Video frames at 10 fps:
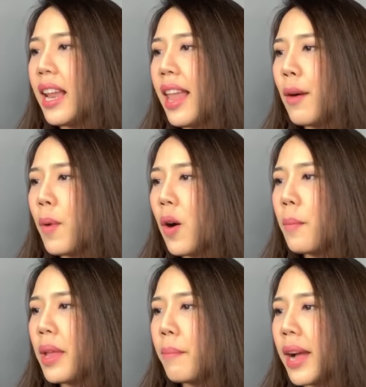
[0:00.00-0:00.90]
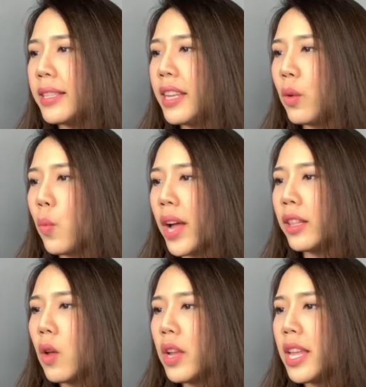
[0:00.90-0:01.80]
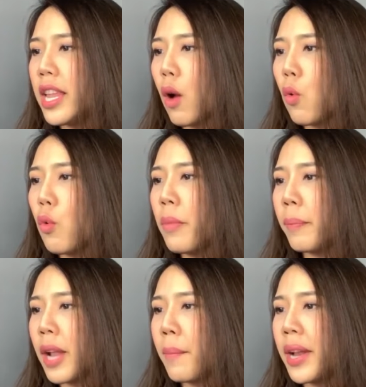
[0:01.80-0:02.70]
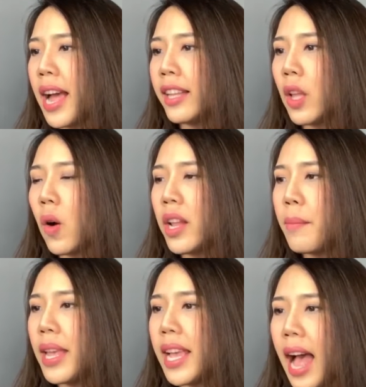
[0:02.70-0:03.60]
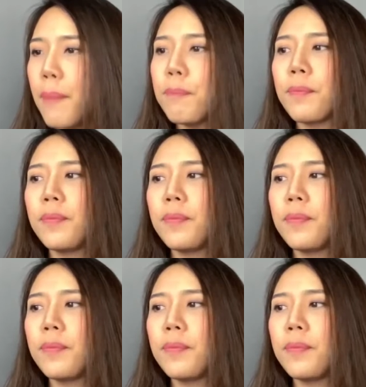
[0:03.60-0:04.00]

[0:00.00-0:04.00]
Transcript: แล้วพอเมนมาเจ็ดวันต้องกินยาคุมแบบธรรมดาต่อเลยไหมครับ